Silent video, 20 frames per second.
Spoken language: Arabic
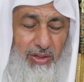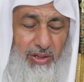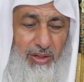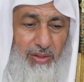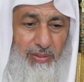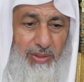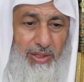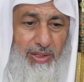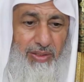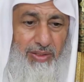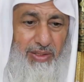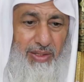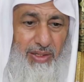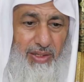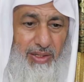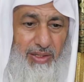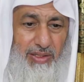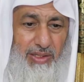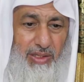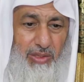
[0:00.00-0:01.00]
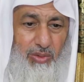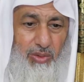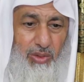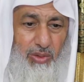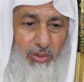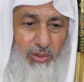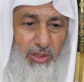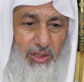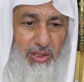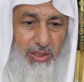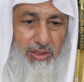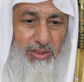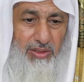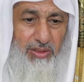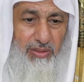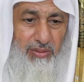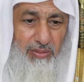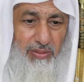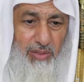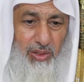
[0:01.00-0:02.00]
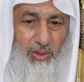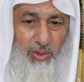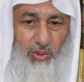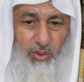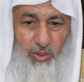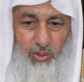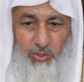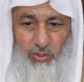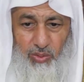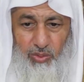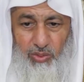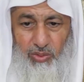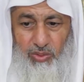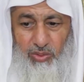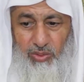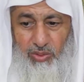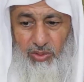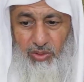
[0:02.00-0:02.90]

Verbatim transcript: ومعي ثلاثة أولاد ما الحكم